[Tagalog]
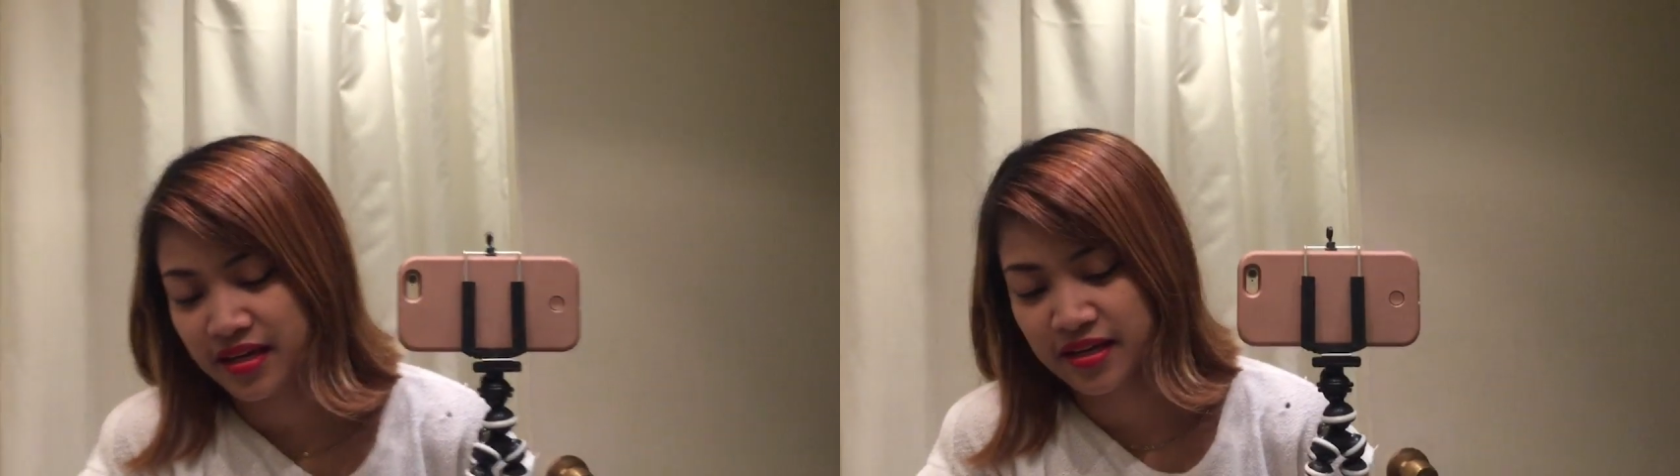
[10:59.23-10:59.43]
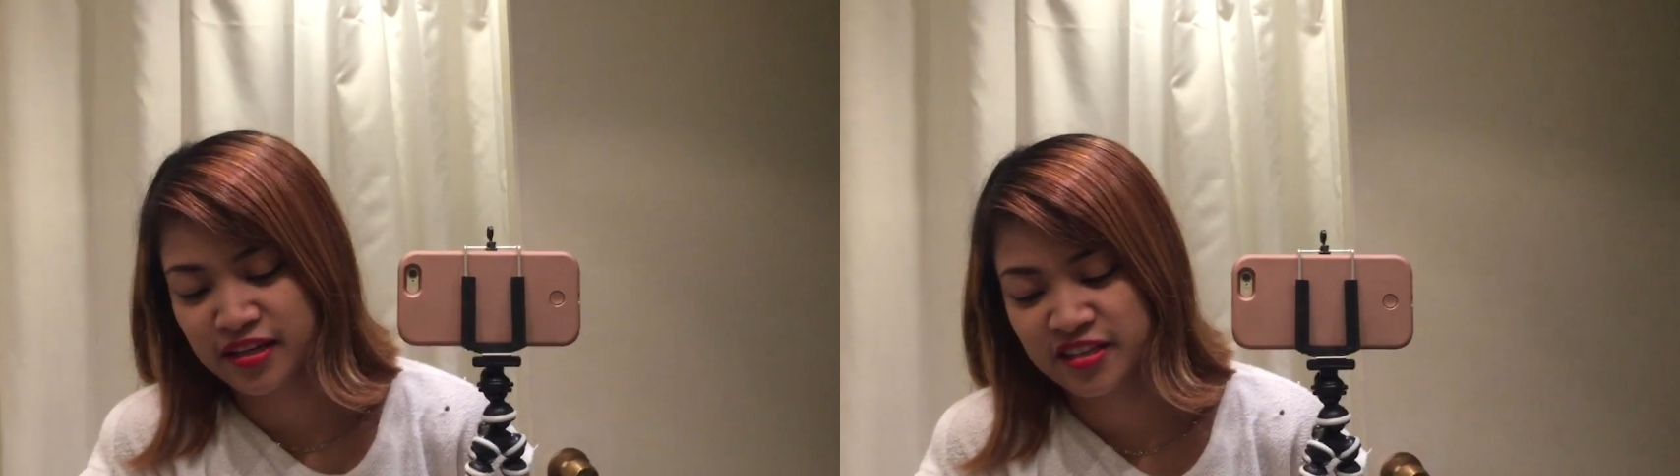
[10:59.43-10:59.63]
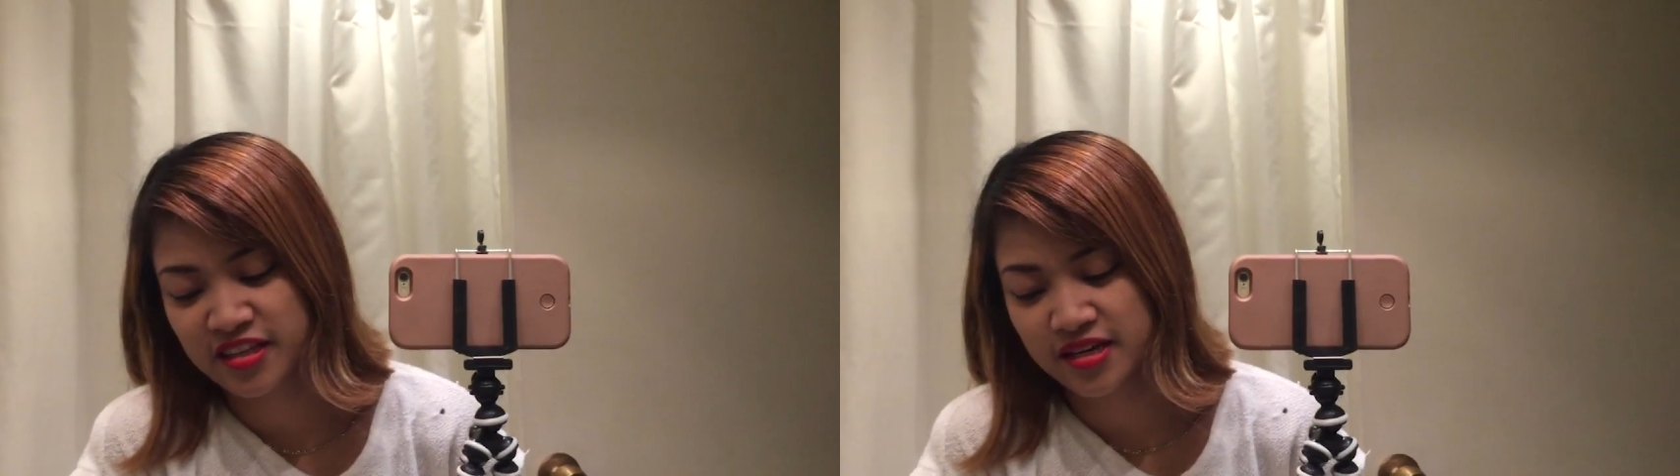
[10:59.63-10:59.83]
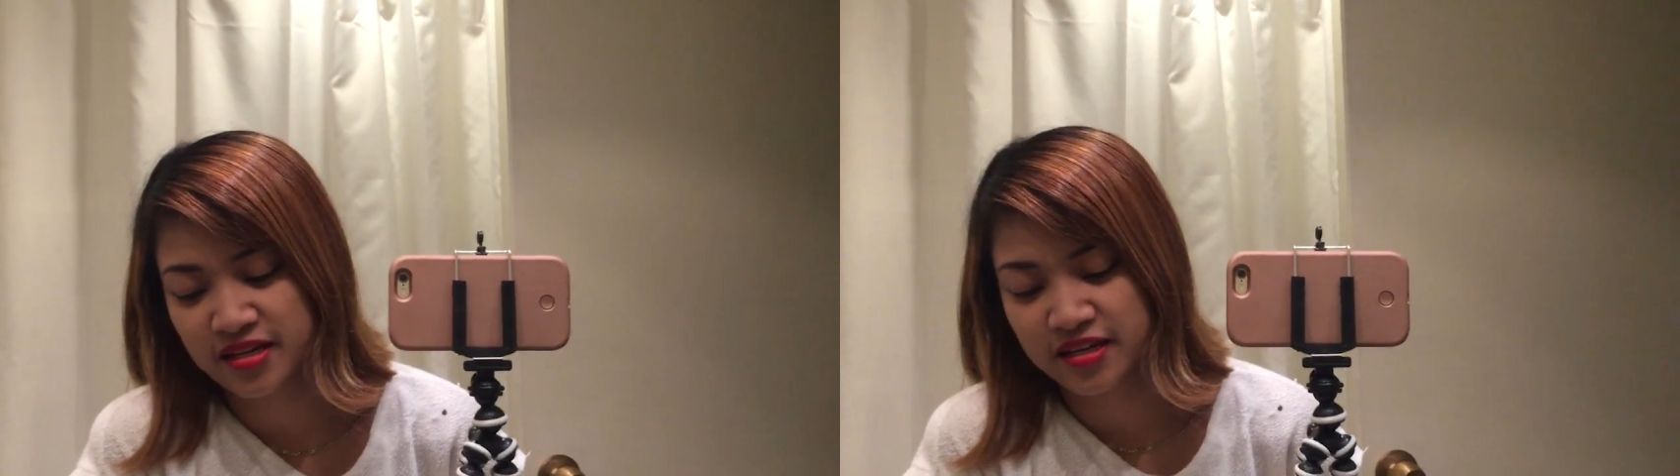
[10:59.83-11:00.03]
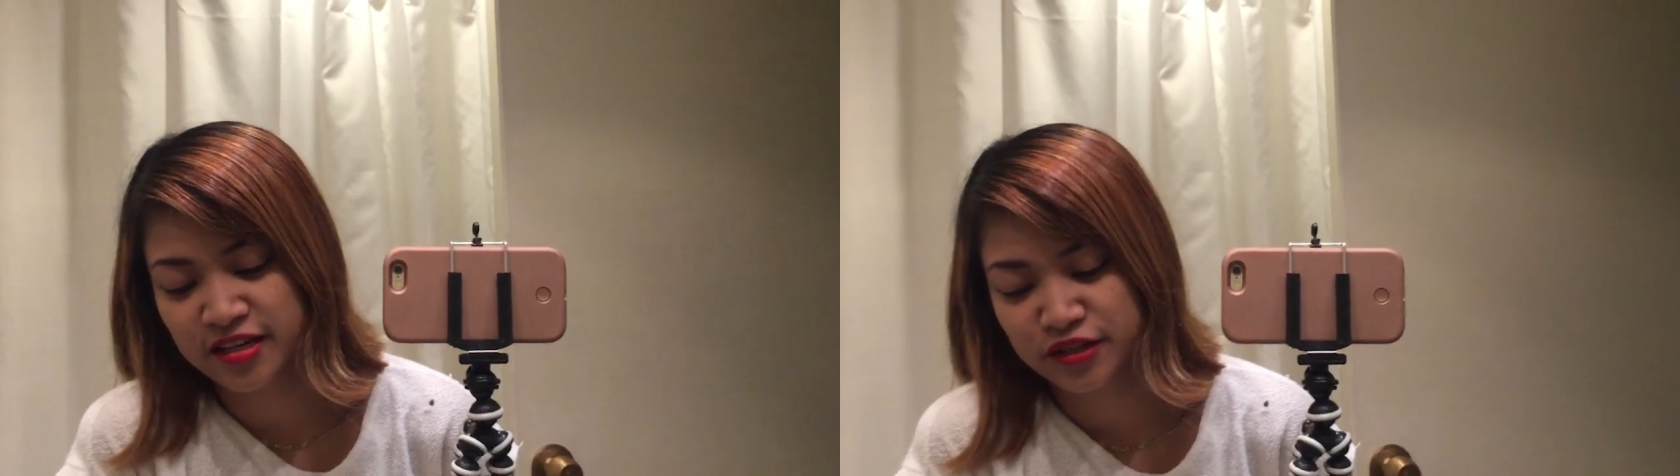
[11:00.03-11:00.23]
And
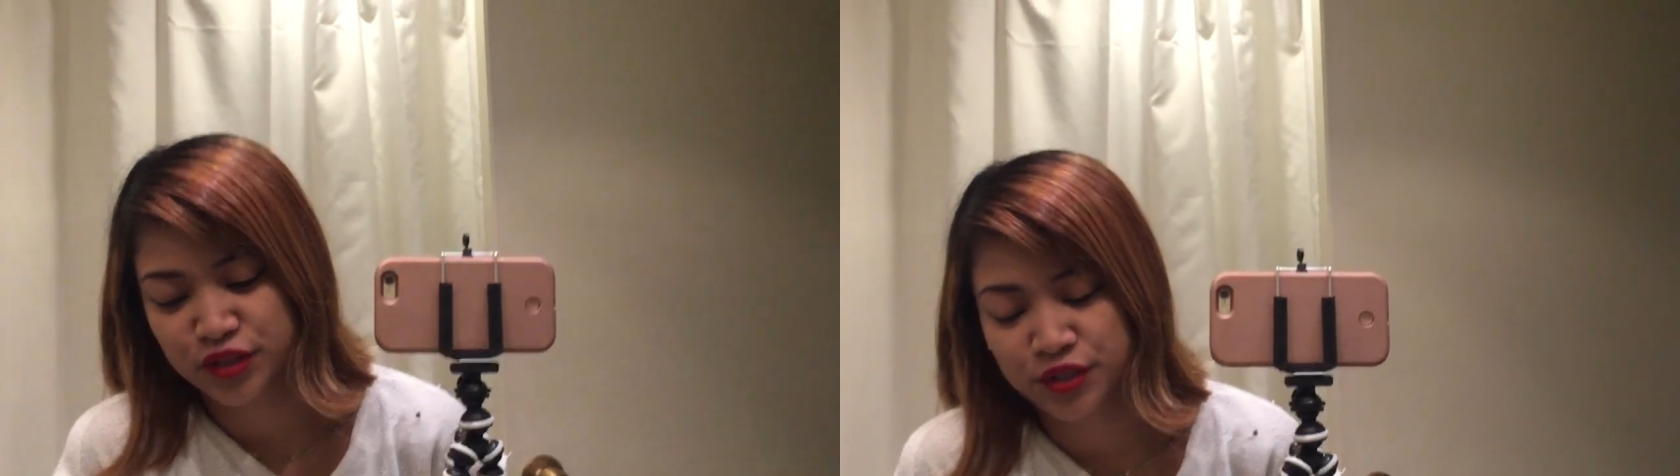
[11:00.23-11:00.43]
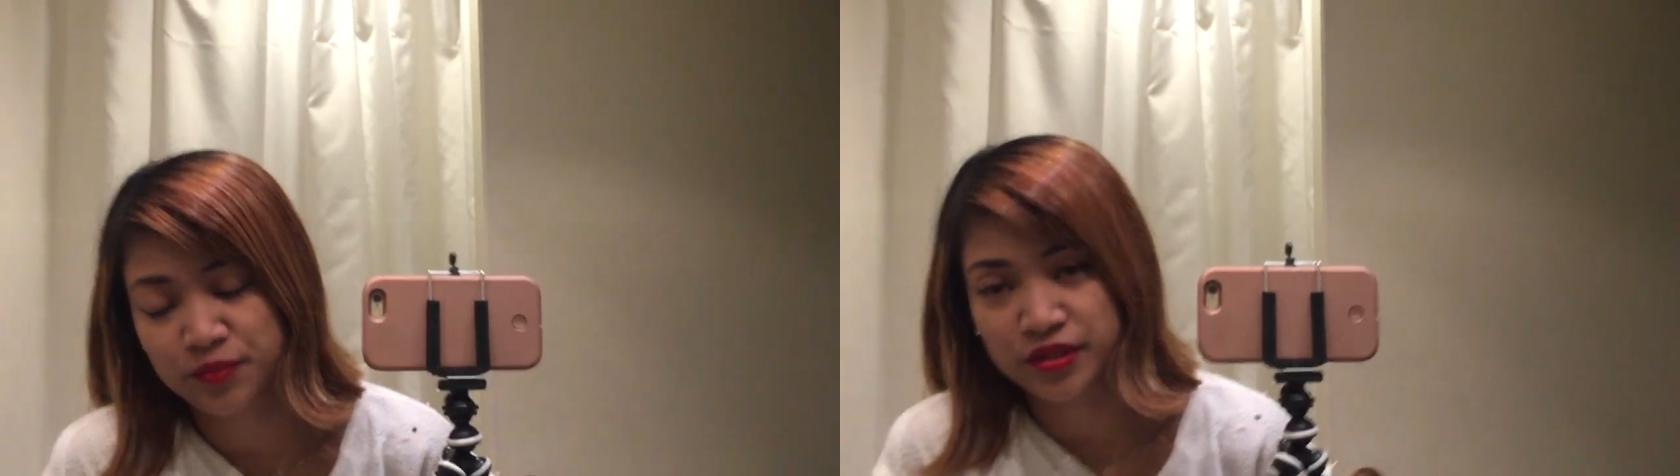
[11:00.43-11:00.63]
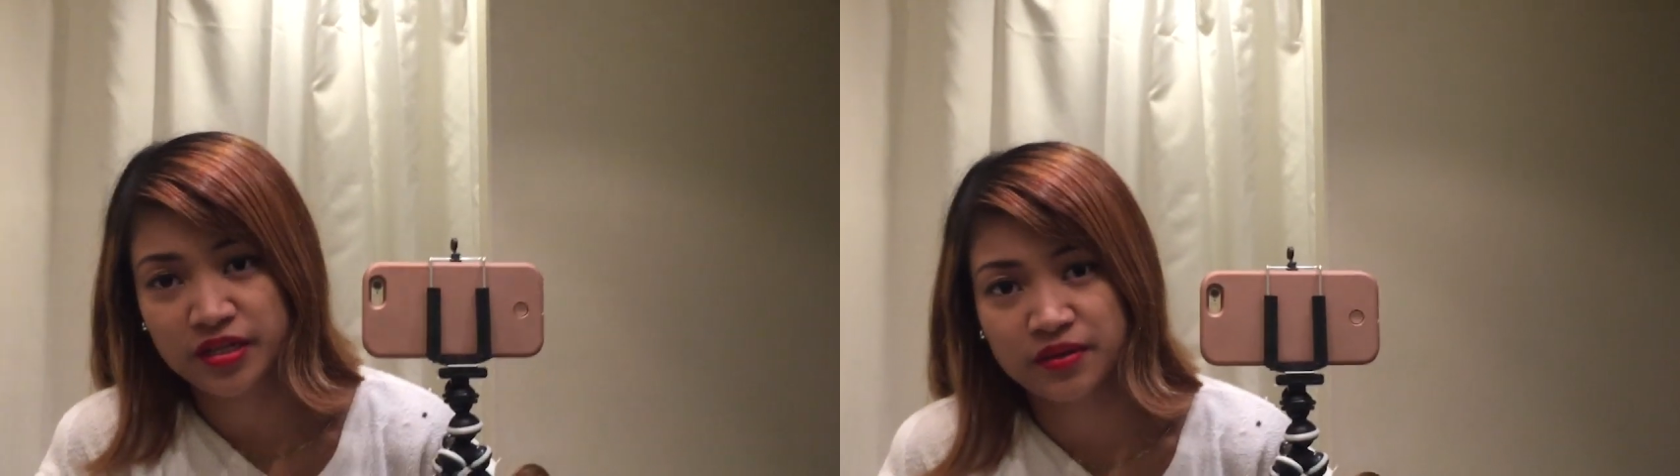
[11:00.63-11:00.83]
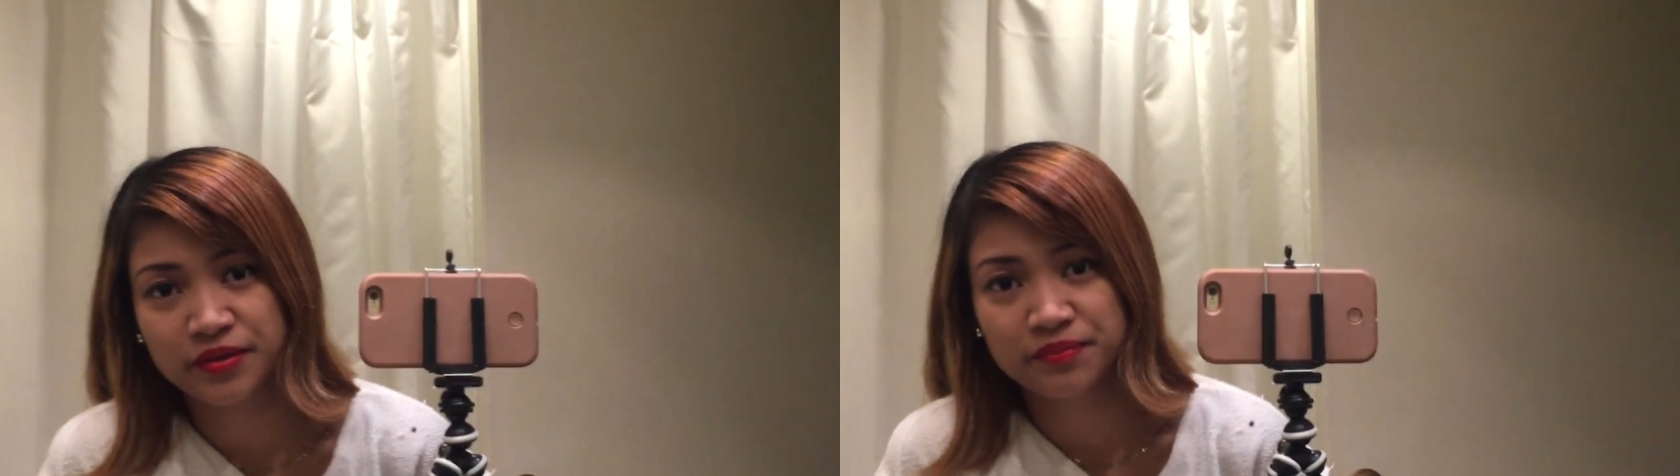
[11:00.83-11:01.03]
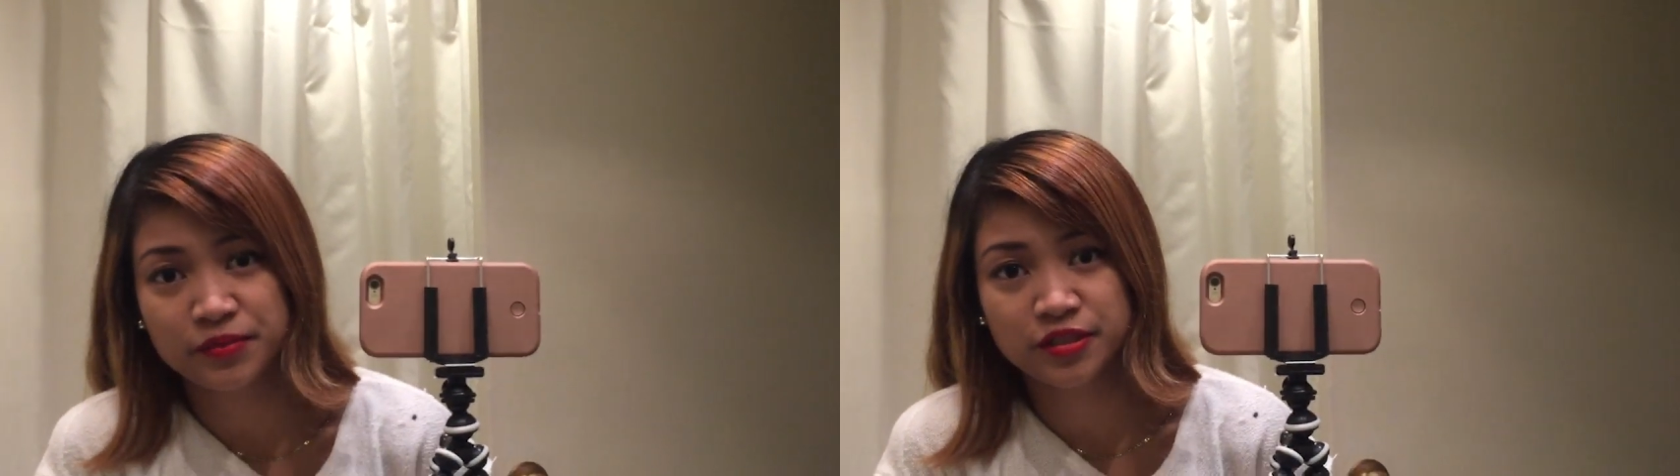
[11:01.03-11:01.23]
then, later, punta na kami ng